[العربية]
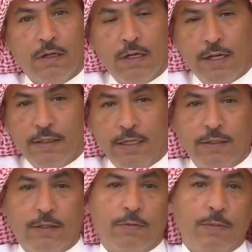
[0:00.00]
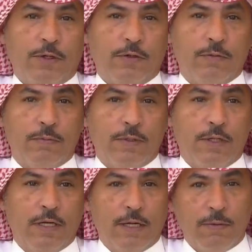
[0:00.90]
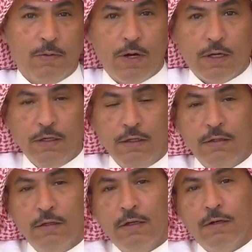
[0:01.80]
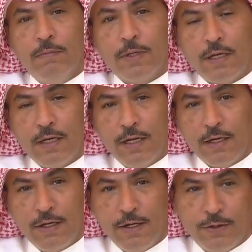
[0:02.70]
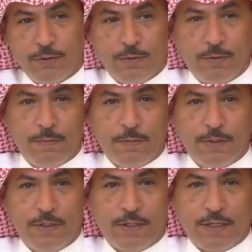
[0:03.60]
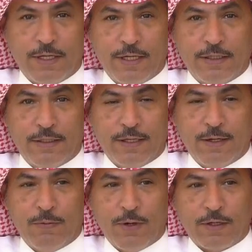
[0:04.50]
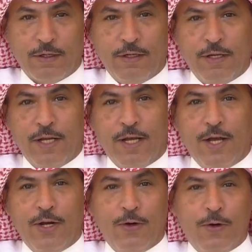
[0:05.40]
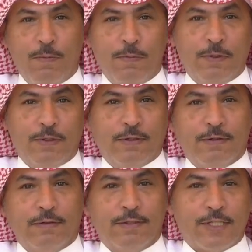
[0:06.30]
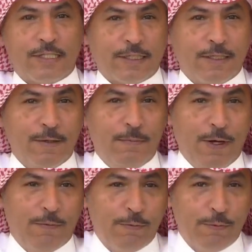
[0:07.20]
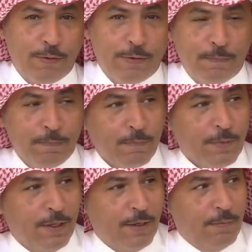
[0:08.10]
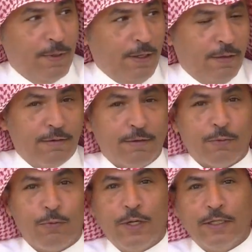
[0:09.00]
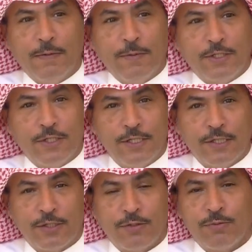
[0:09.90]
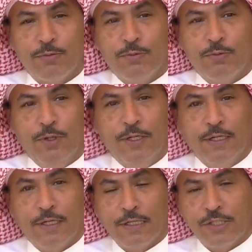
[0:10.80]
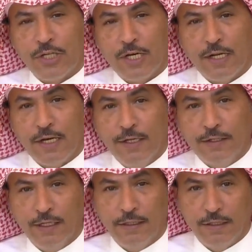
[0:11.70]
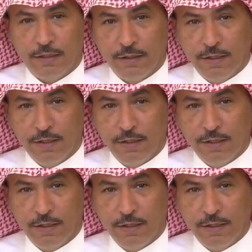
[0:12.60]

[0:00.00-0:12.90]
لا نتحدث معكم إلا بالواقع من خلال قناتكم قناة الواقع اليوم آه، جلستنا محفوفة مع رواد المجلس وحنا إن شاء الله راح نتحدث